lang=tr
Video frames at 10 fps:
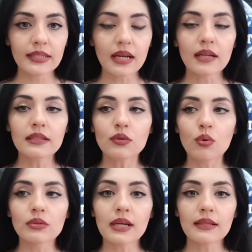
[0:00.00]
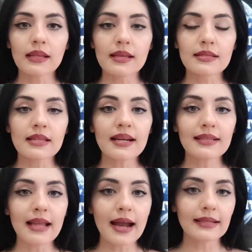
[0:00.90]
Yani kontak lensler
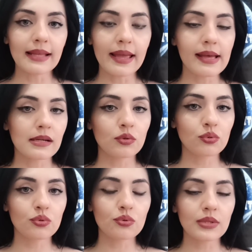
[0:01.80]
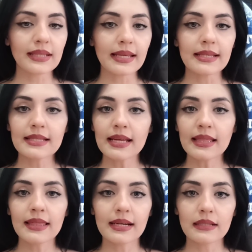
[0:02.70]
nerede eğer kutusunda değilse
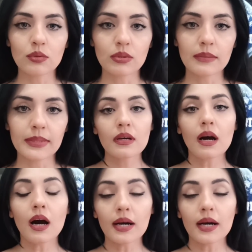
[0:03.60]
nerede olabilir?